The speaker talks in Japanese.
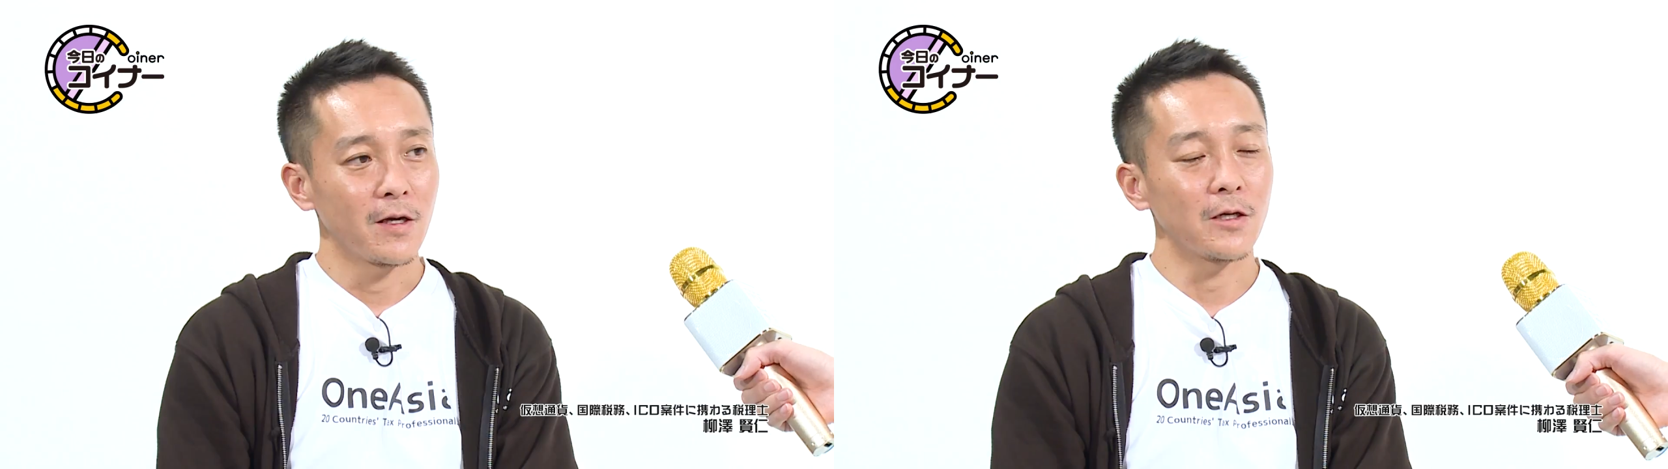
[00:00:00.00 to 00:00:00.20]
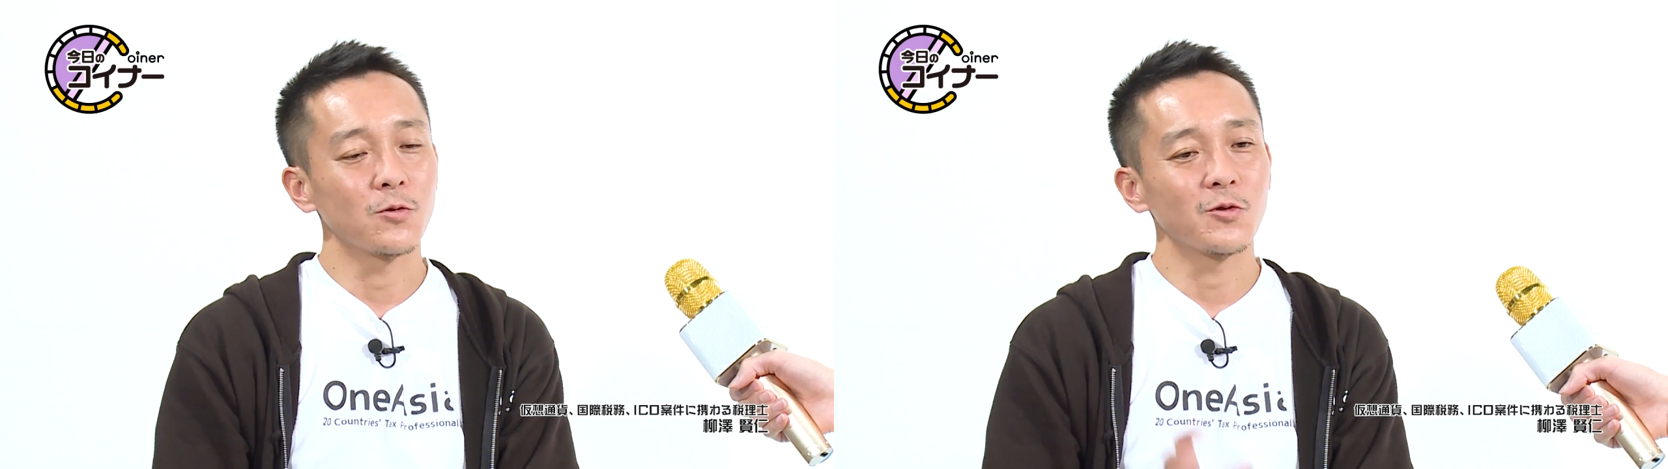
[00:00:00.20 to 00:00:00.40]

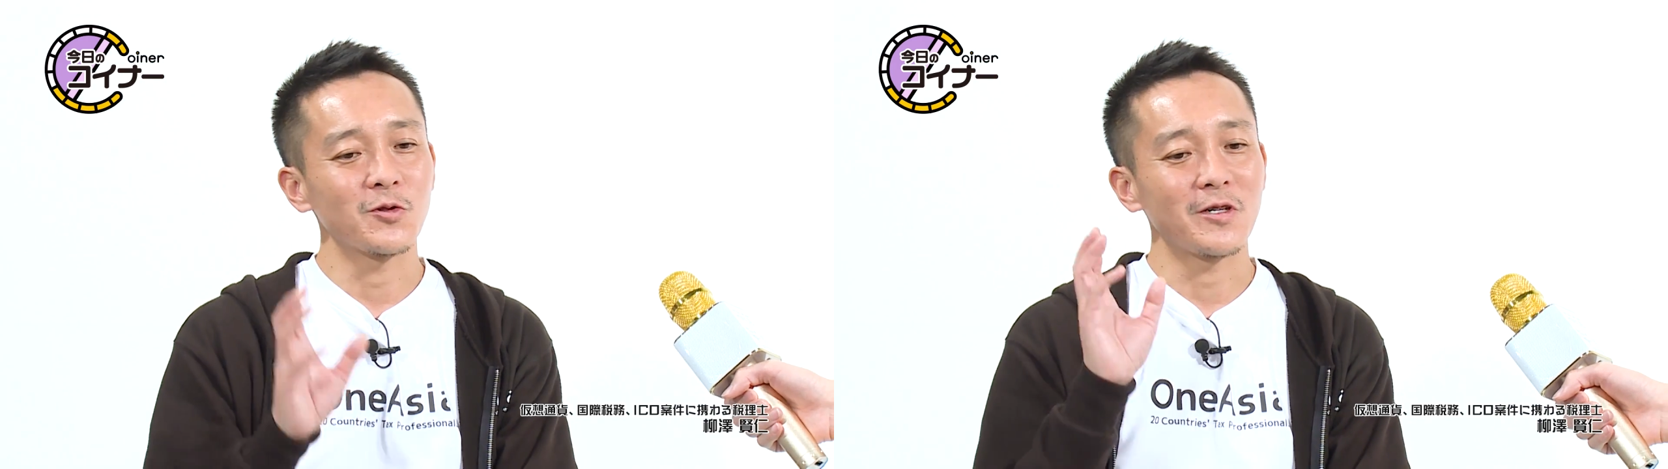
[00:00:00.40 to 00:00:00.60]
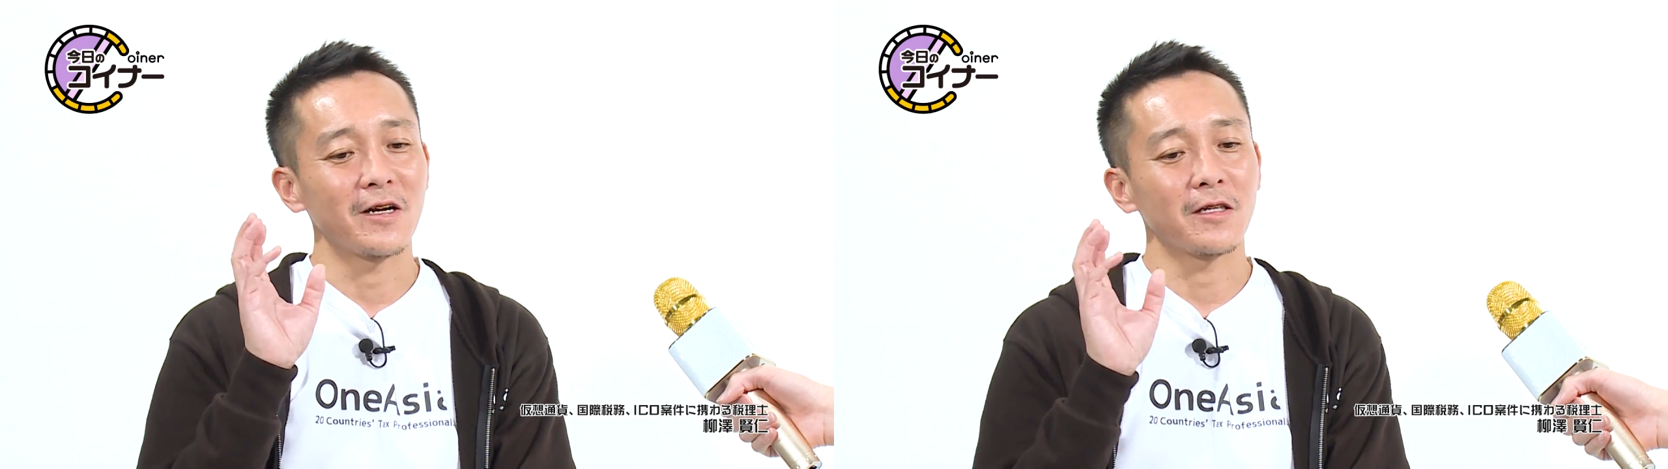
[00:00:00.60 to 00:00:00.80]
仮想
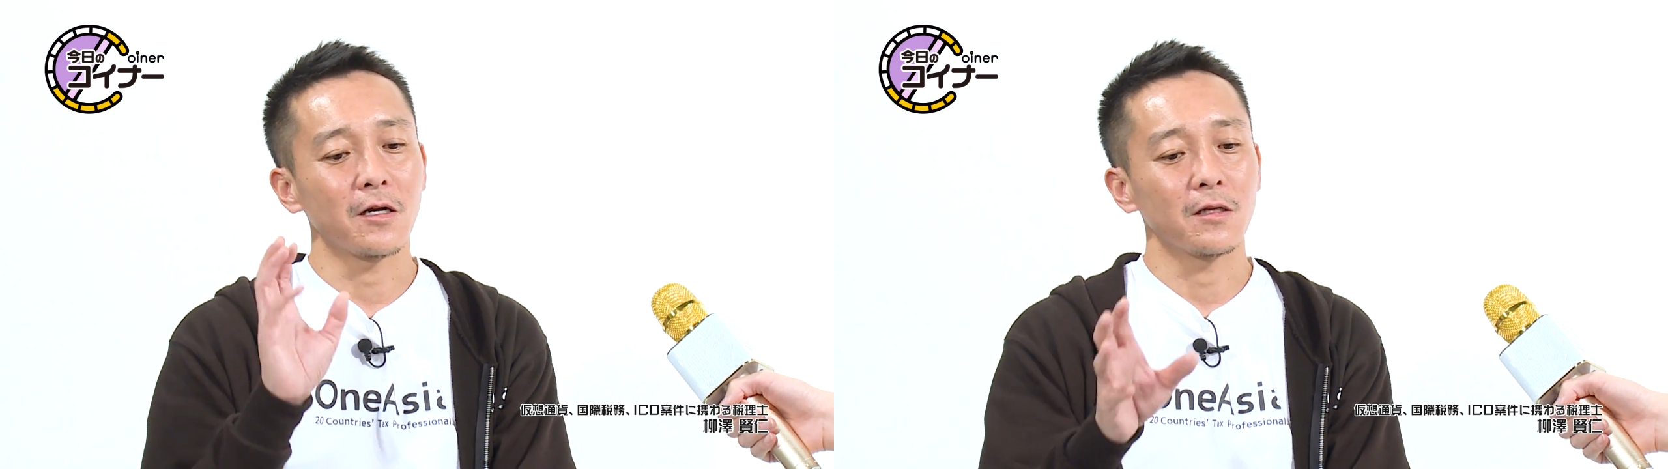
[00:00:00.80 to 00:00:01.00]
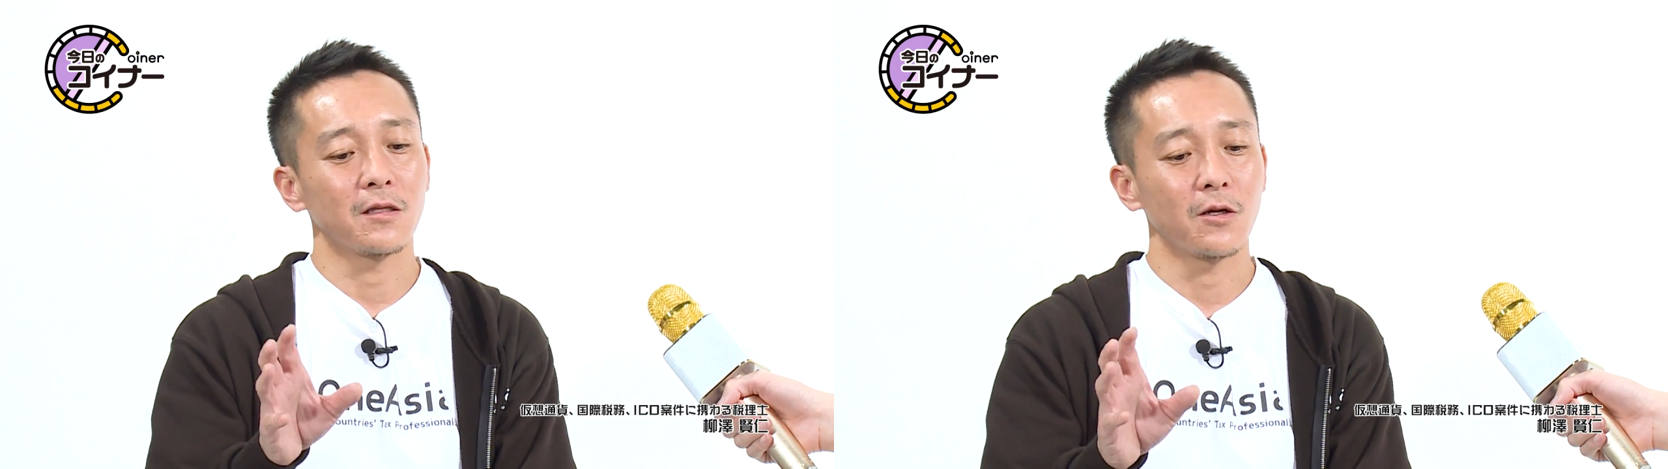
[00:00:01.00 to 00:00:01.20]
通貨がな
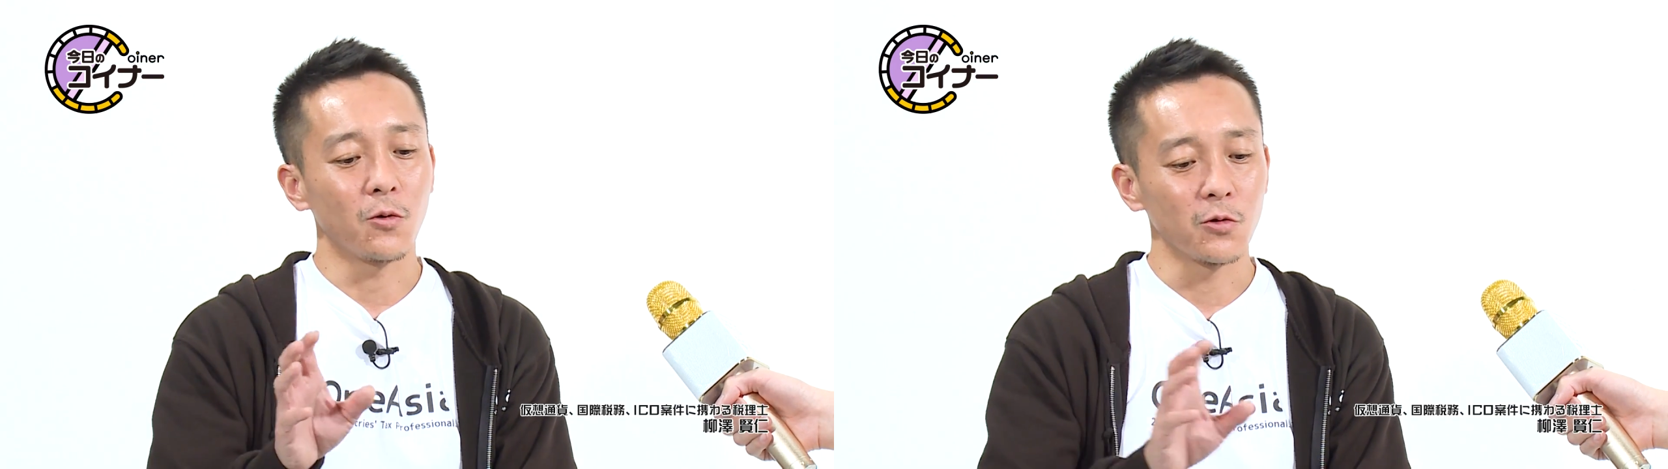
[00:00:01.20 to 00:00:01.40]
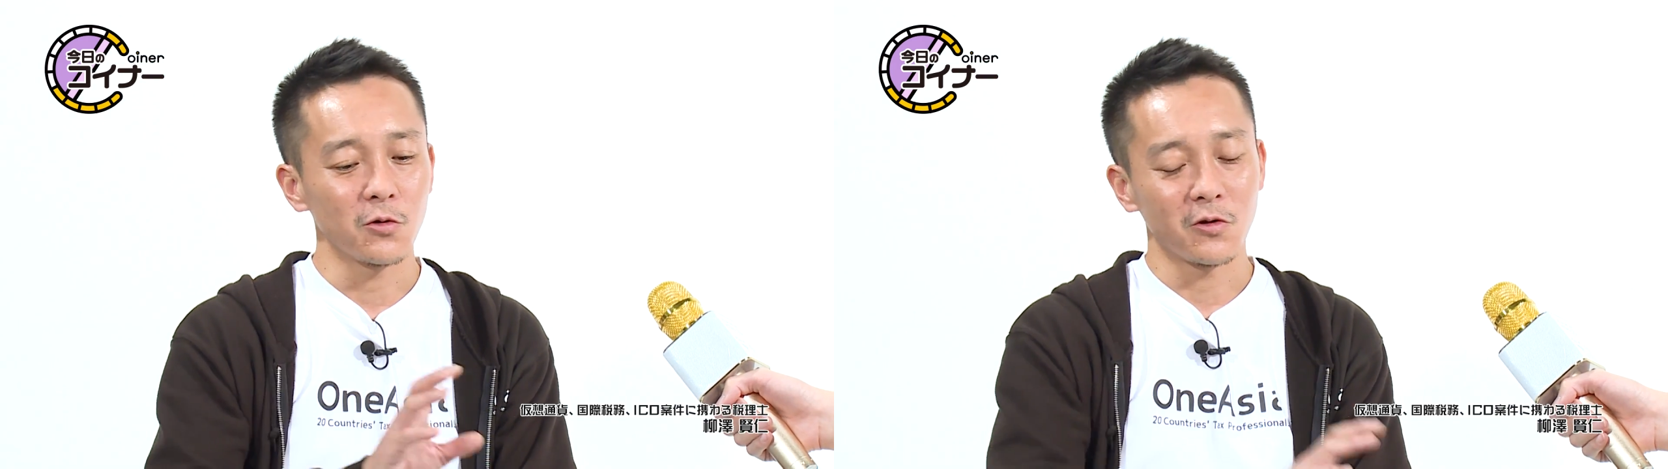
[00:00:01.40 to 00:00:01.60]
かったら
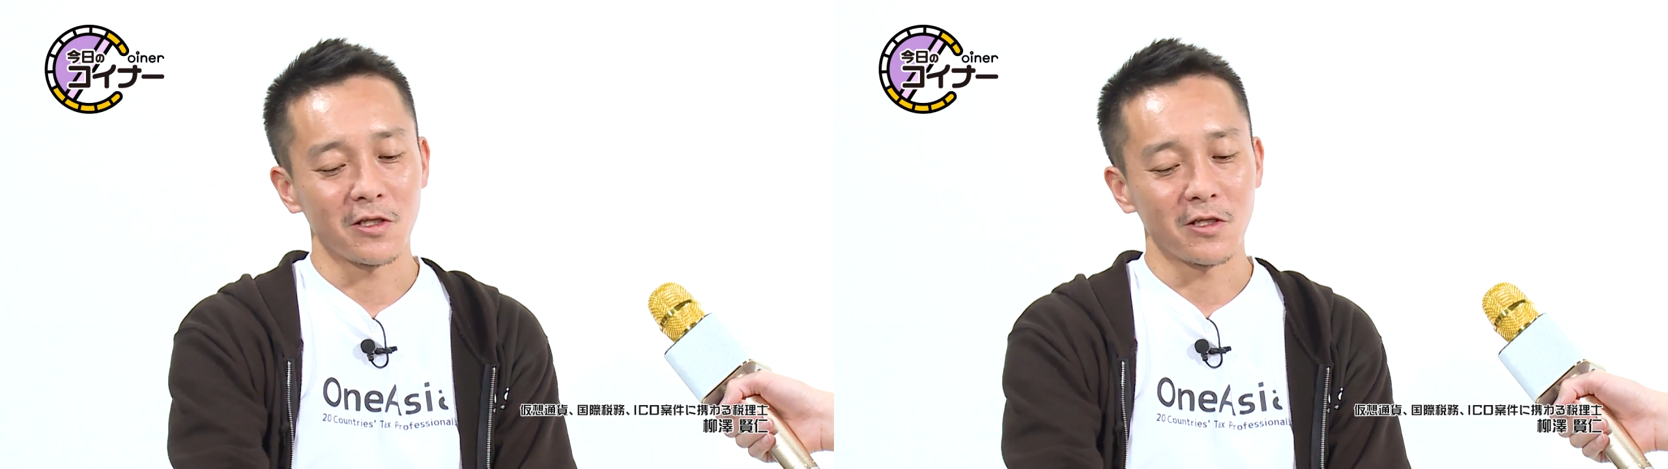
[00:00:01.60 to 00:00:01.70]
この人